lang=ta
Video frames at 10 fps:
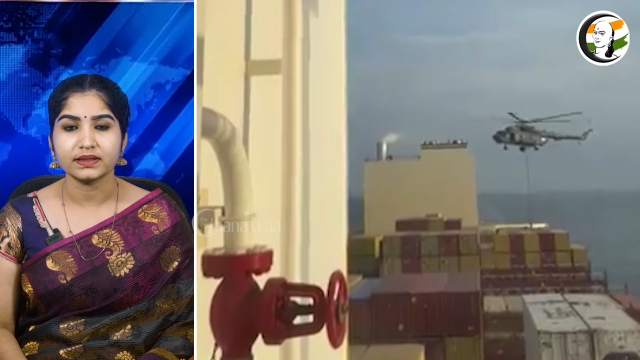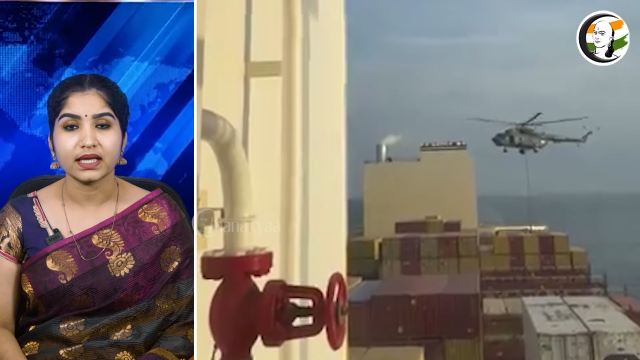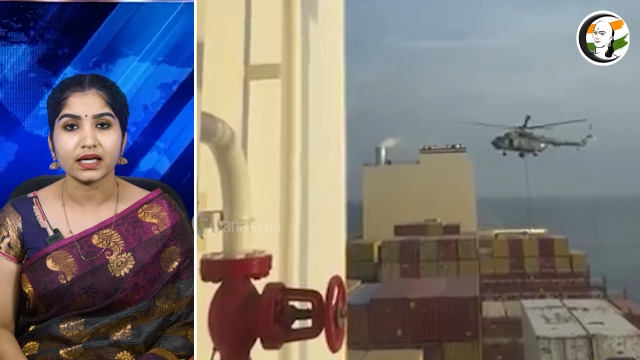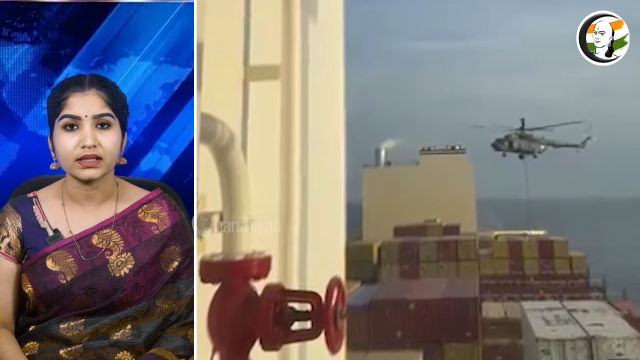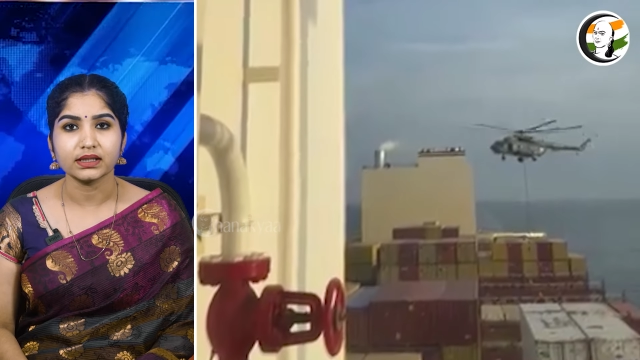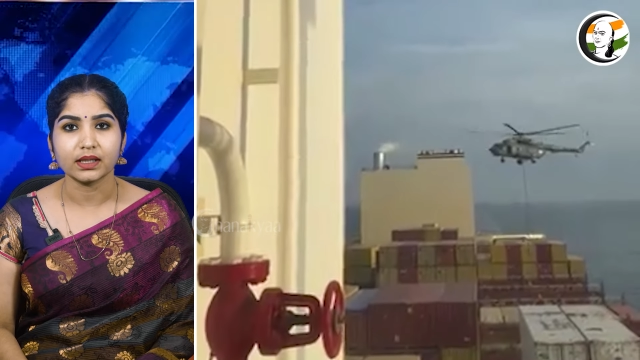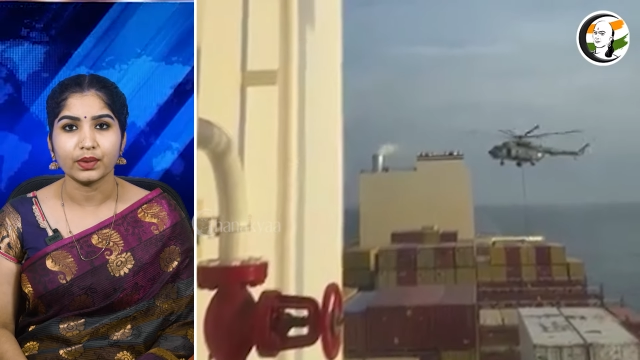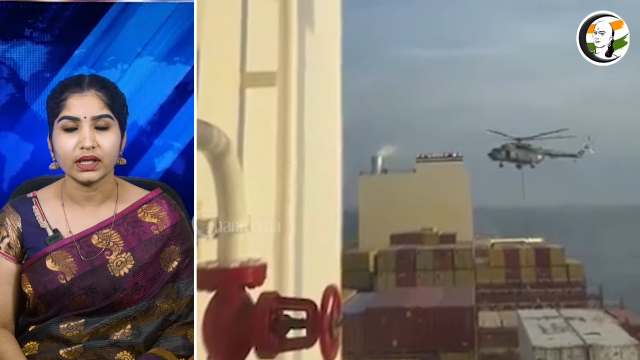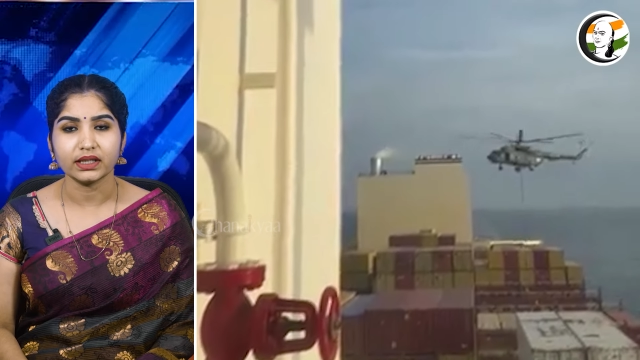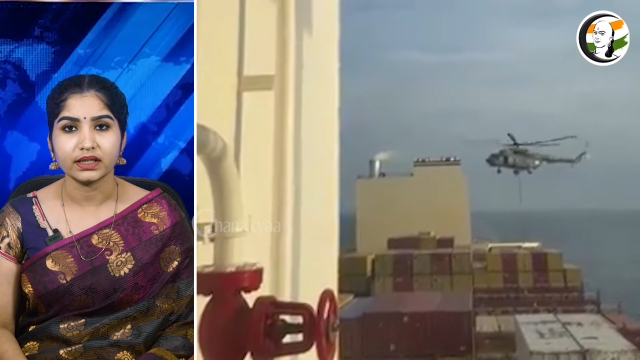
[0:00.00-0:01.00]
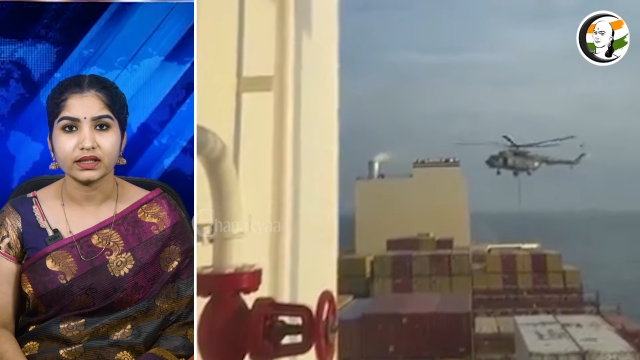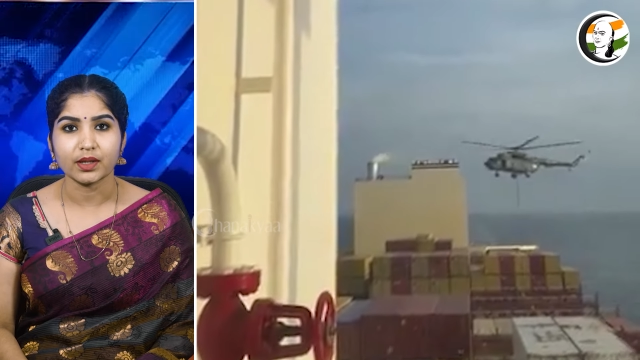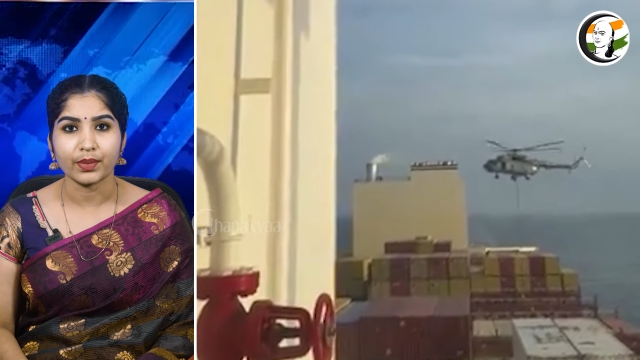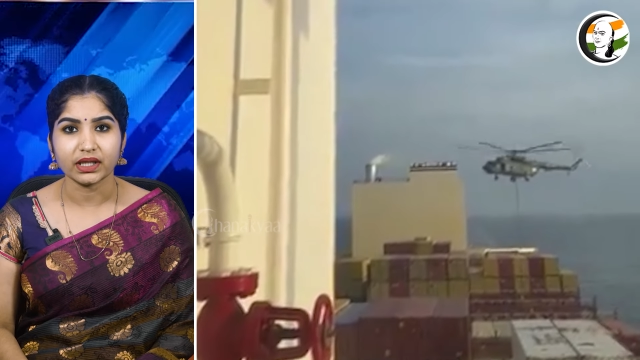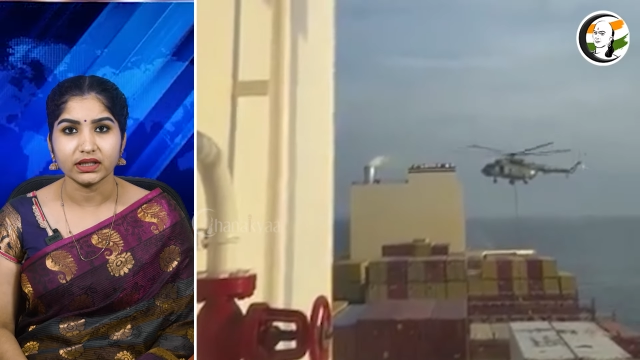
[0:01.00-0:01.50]
சரக்கு கப்பலில்
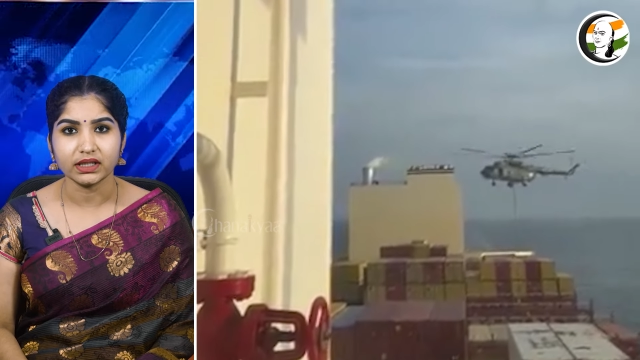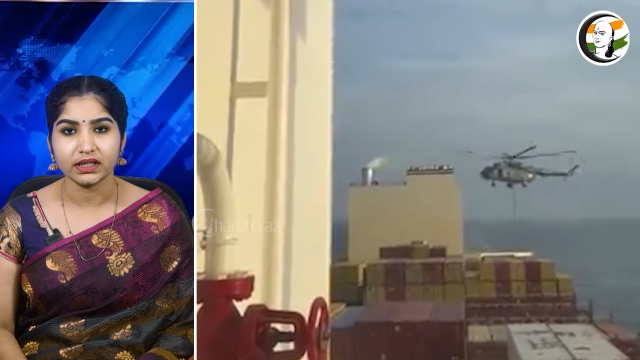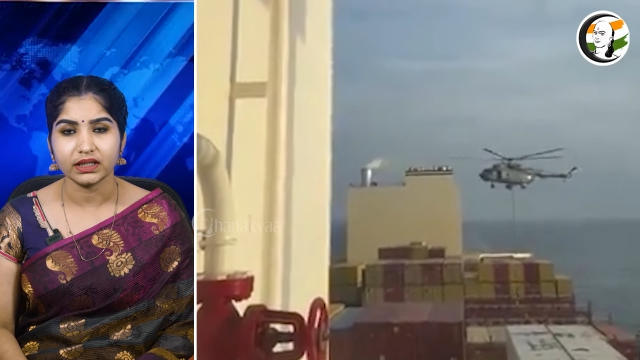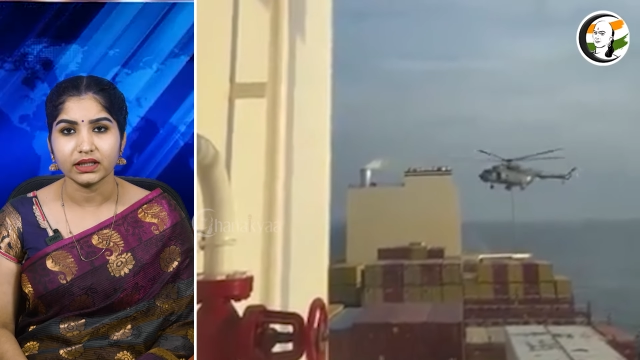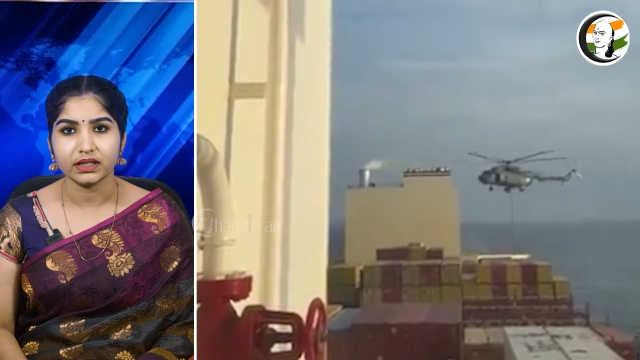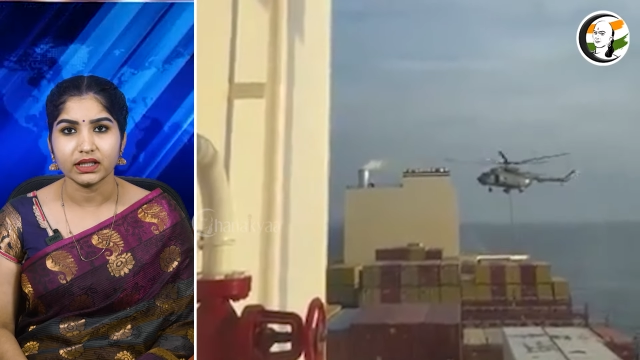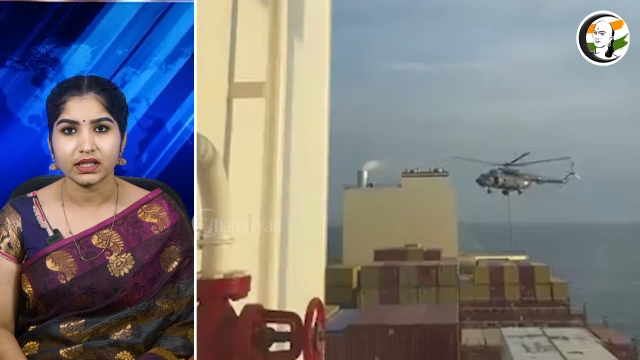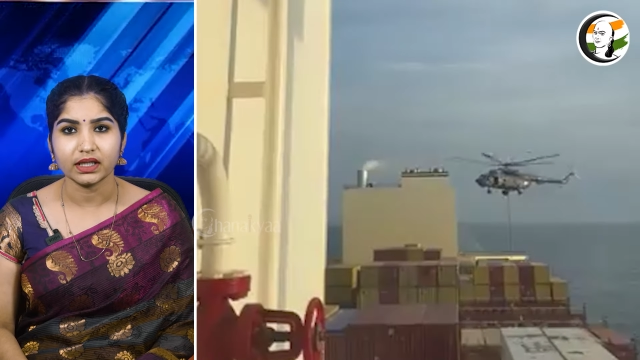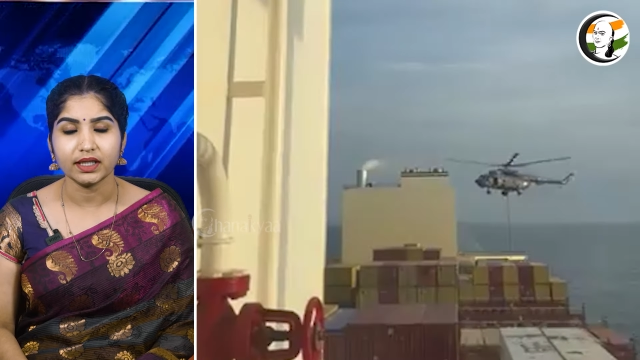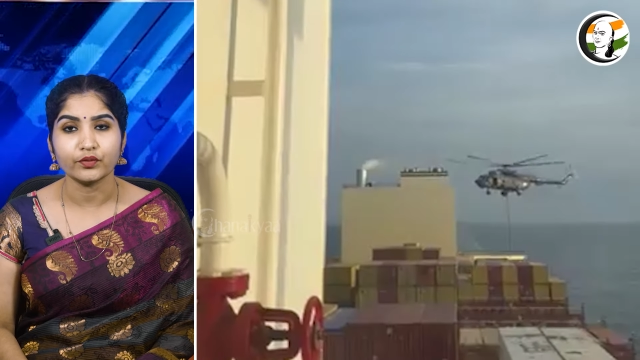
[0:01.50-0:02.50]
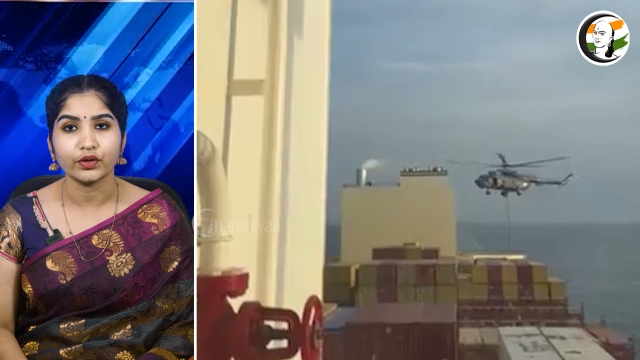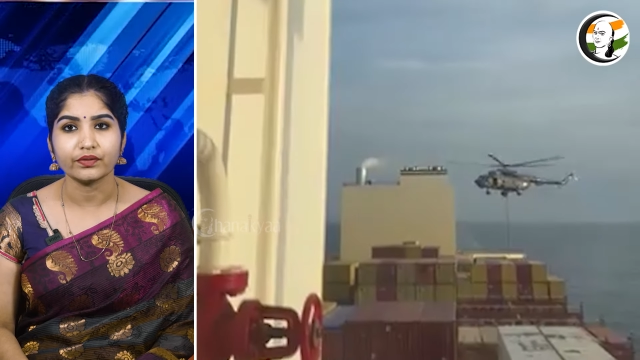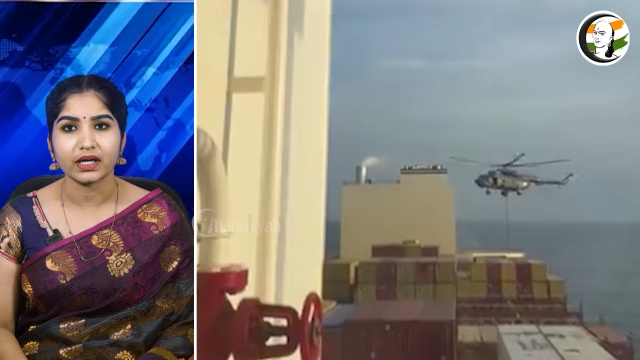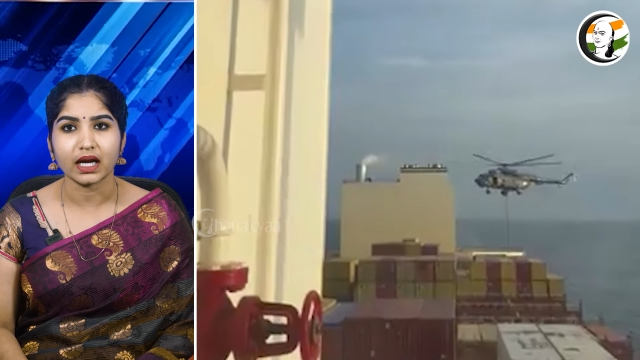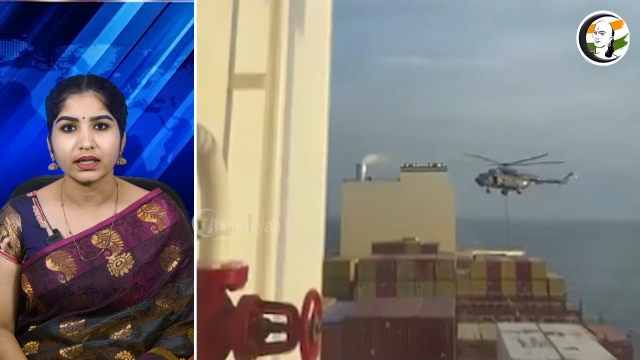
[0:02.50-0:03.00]
இருந்த பதினேழு இந்தியர்களில்
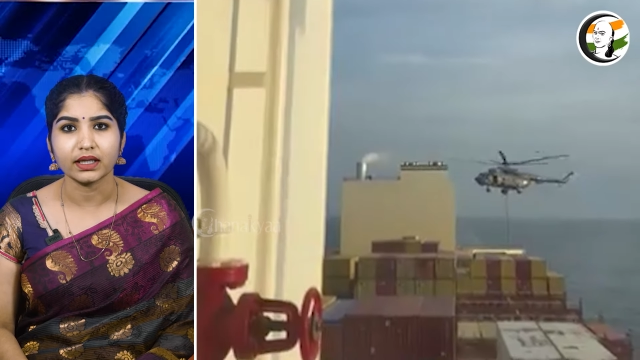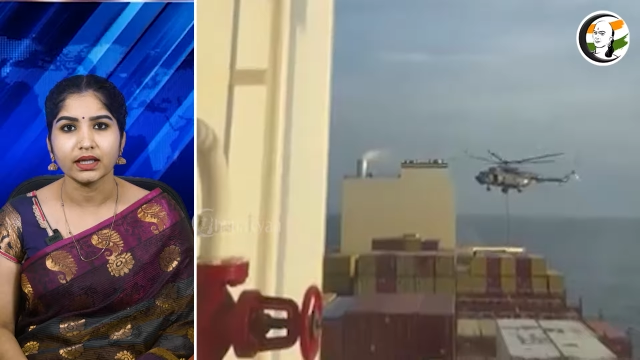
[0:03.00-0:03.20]
ஒருவரான